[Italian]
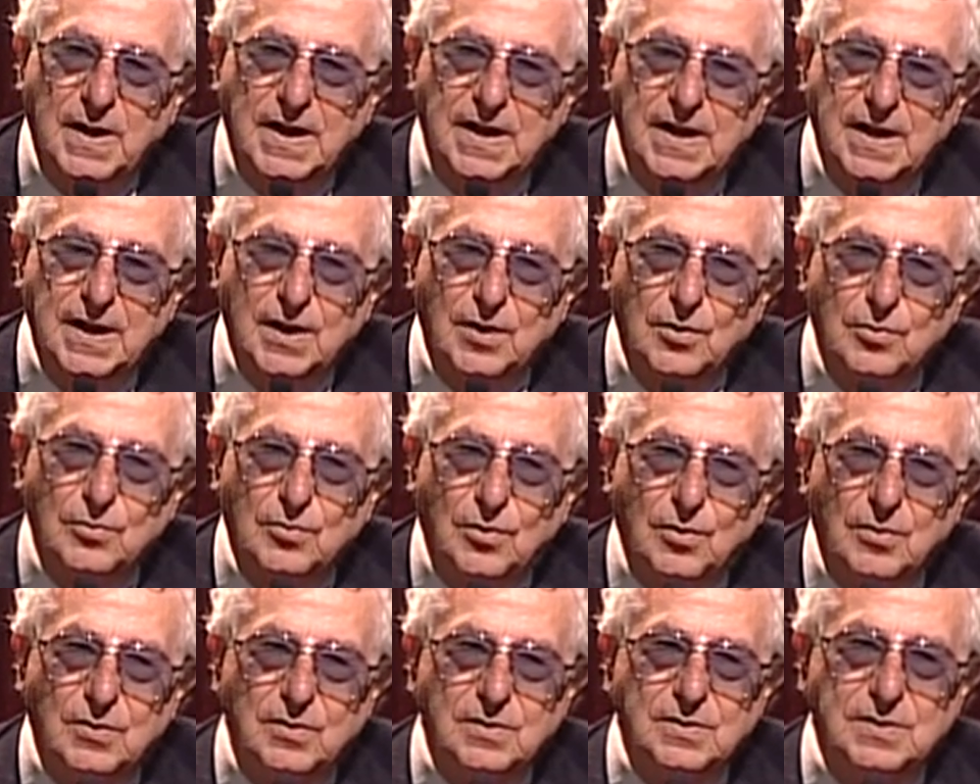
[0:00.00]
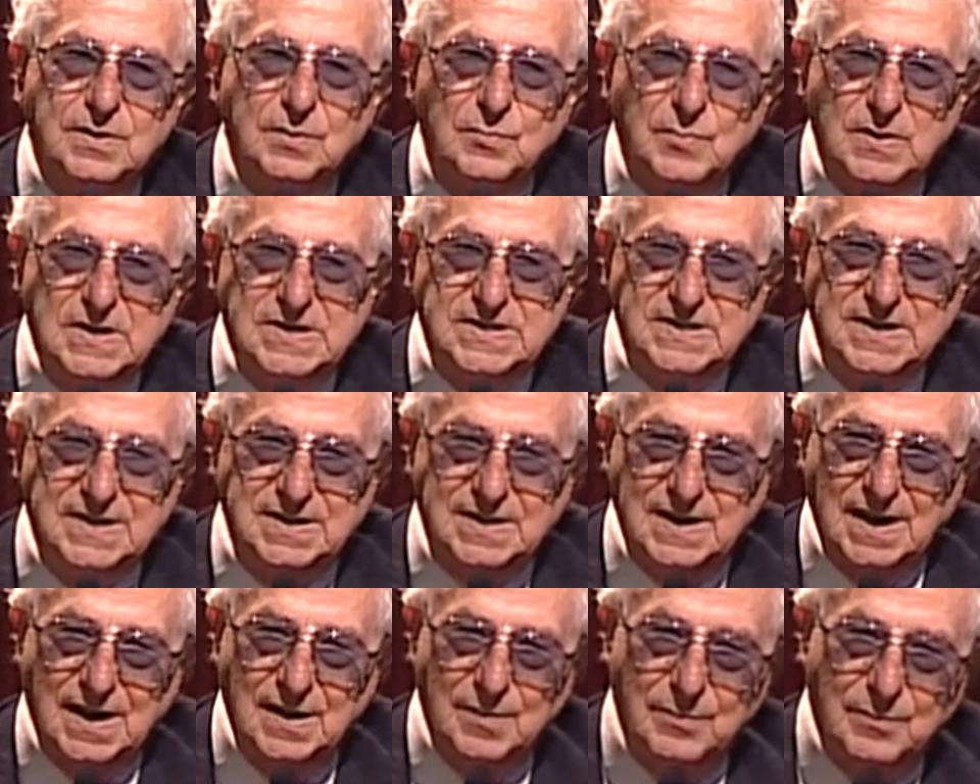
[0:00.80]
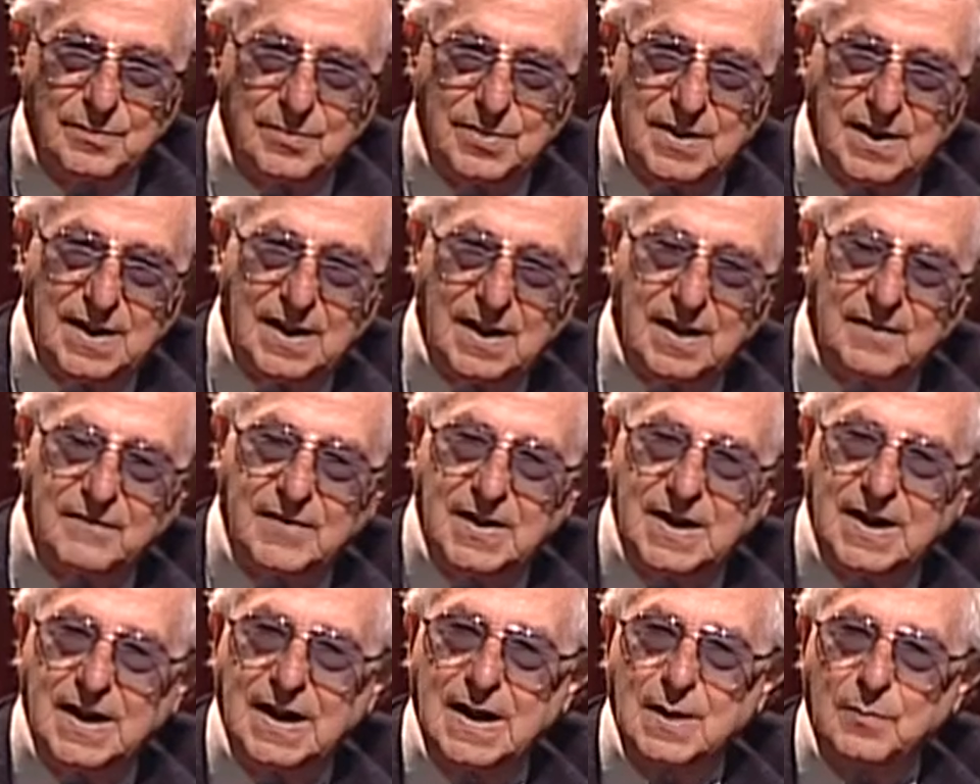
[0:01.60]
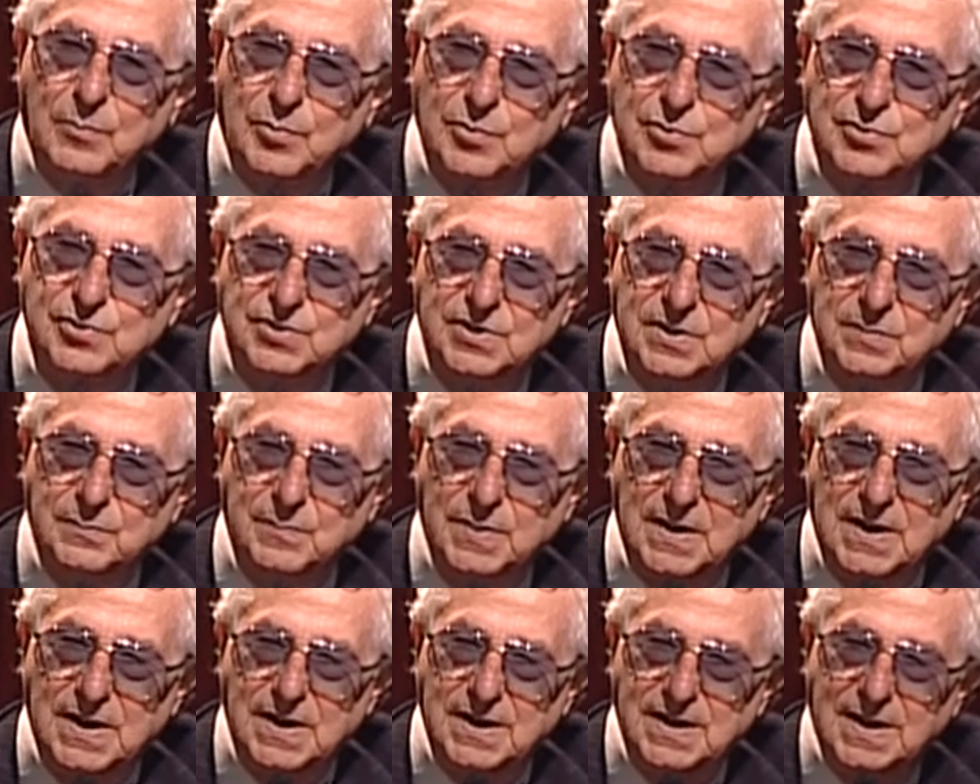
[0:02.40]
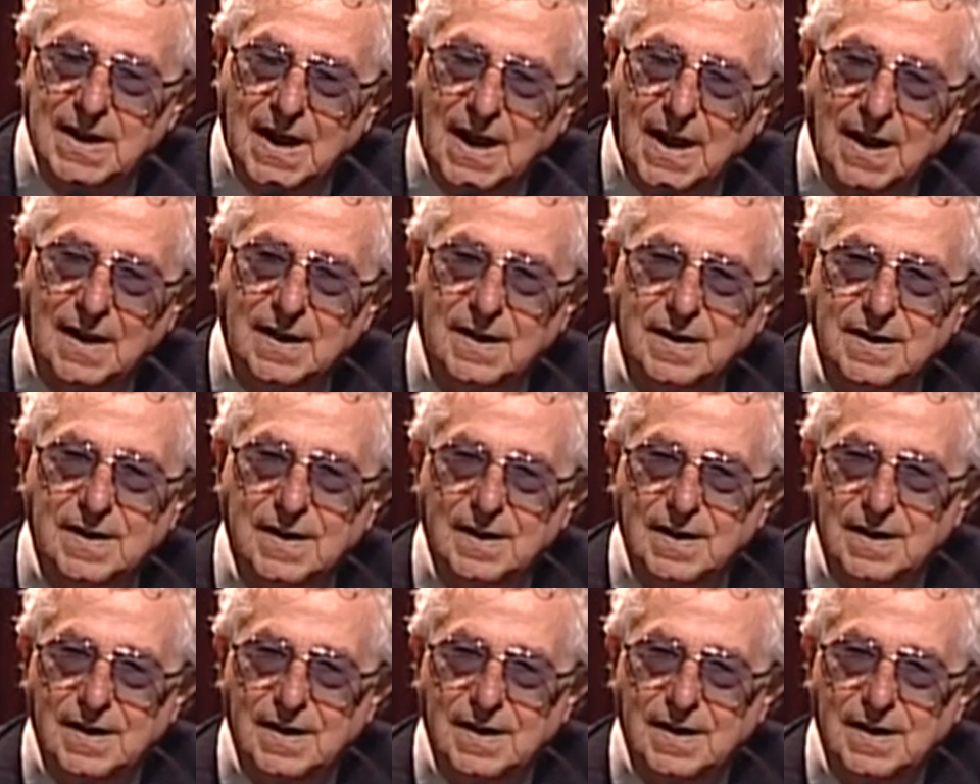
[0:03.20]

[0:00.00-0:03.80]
periodo di questi tempi avere la possibilità,